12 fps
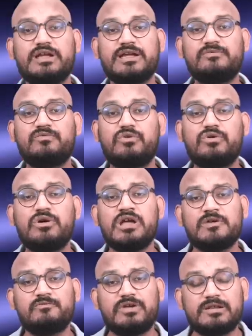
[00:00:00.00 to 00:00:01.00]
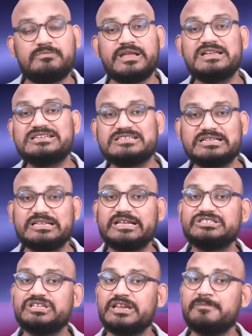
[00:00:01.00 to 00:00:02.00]
हैं वो फिल्म में ये
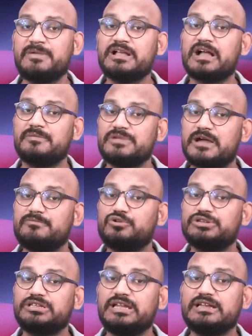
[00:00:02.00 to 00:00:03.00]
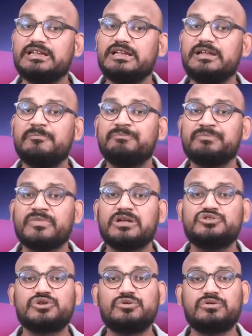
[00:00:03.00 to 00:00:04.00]
संदेश देने में कामयाब होती है कि
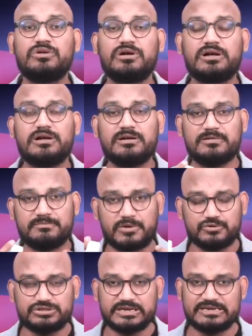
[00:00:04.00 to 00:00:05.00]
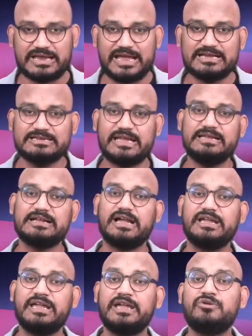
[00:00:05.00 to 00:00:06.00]
जो बहुजन नायक
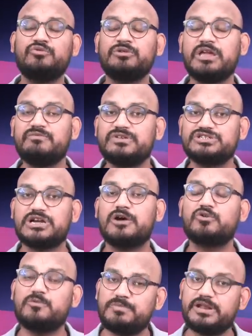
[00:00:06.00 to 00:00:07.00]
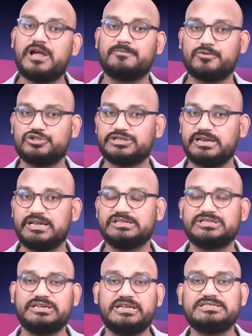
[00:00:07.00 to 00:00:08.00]
नायिकाएं हैं उनके विचारों पर आपको चलना
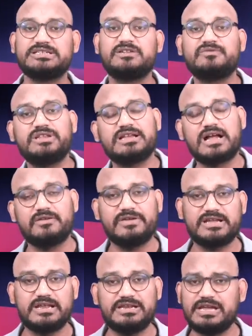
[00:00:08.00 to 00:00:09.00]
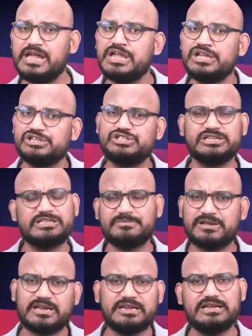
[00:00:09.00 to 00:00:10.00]
चाहिए सिर्फ दिखावे के लिए जयंती
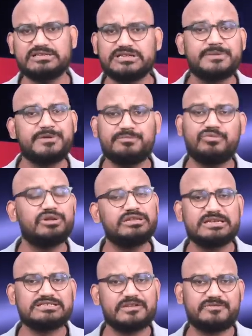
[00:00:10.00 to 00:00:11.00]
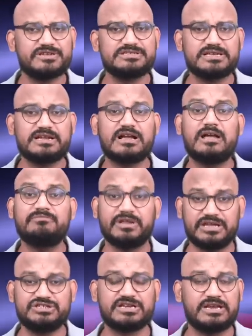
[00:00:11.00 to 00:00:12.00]
मनालिया लिया जय भीम बोल दिया सिर्फ इससे काम
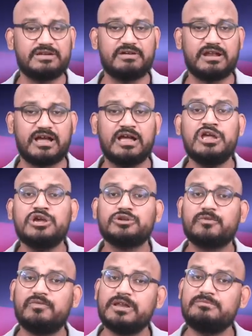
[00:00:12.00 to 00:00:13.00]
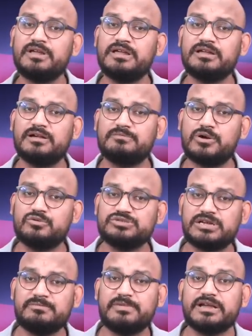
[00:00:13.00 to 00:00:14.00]
नहीं चलने वाला तो फिल्म में
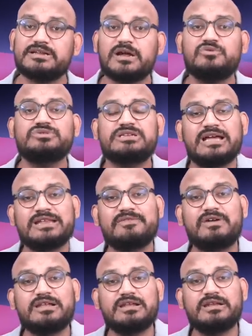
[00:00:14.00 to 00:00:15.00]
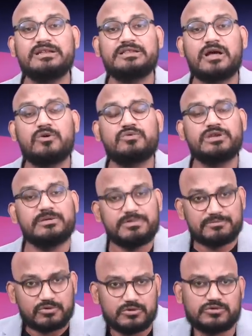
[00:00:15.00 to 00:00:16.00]
बहुजन बैकग्राउंड से आने वाले नेताओं की
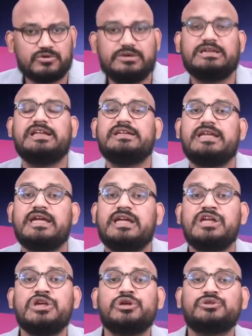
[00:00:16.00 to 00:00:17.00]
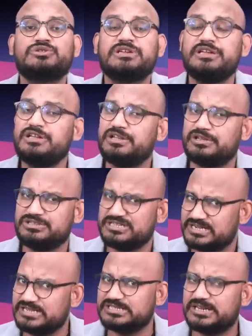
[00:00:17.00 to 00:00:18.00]
भी पोल खोली गई है कि
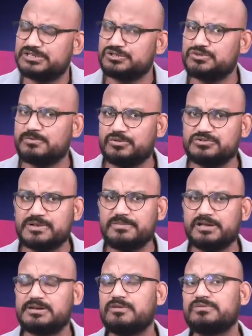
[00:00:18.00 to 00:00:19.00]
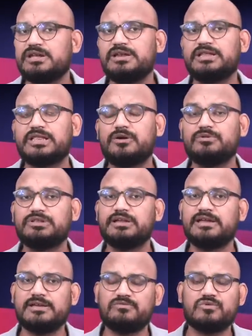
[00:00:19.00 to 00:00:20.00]
किस तरह से जो बहुजन बैकग्राउंड के नेता होते
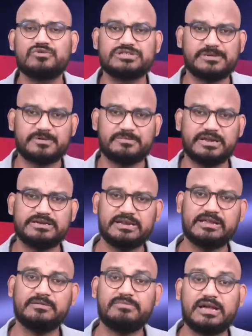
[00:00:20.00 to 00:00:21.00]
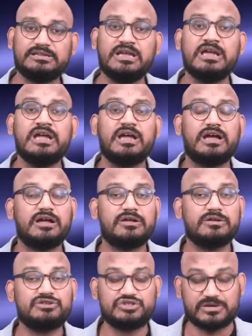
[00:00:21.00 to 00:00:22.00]
हैं वो कुर्सी पर बैठने के बाद
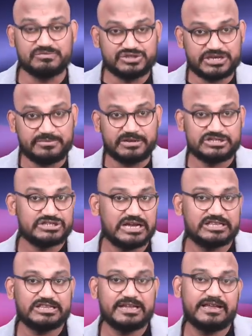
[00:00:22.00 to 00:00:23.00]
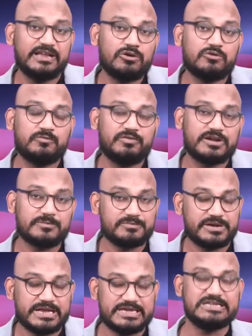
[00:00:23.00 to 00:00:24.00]
चमचे बन जाते हैं और फिर
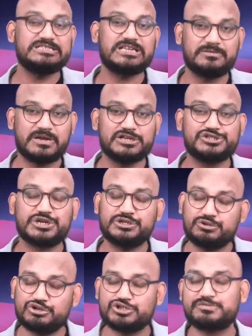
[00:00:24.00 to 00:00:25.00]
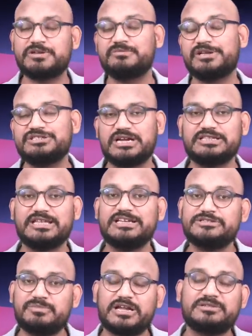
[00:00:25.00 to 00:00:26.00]
अपने ही समाज के दुश्मन बन जाते हैं
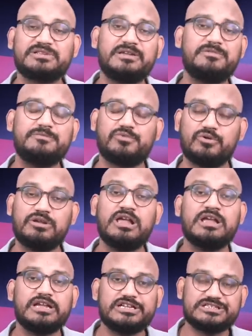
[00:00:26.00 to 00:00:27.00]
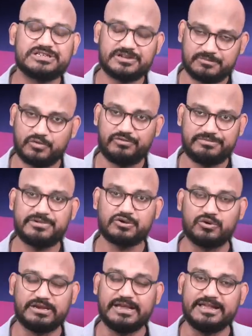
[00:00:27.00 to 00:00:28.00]
इस बात की भी पोल इस मूवी में
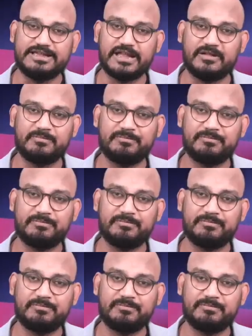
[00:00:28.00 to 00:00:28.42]
खोली गई है